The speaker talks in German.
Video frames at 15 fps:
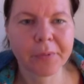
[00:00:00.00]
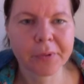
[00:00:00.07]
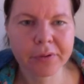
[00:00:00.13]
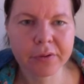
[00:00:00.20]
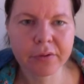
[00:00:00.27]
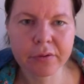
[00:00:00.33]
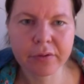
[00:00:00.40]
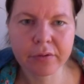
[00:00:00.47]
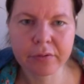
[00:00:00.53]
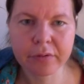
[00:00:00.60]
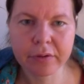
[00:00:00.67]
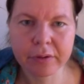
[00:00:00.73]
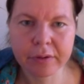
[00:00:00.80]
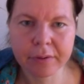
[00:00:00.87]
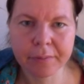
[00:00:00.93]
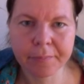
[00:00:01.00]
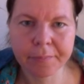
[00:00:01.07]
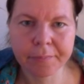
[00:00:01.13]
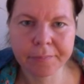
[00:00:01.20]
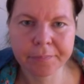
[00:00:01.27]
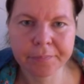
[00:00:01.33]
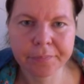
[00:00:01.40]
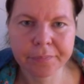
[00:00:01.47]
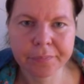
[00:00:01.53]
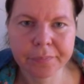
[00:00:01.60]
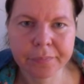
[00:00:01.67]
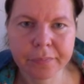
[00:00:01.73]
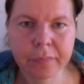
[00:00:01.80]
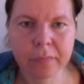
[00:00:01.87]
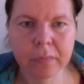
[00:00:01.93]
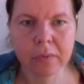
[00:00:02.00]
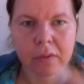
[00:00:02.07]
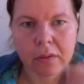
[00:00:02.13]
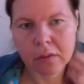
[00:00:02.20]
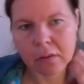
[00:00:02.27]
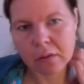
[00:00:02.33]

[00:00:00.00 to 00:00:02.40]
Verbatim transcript: auf. Und ähm,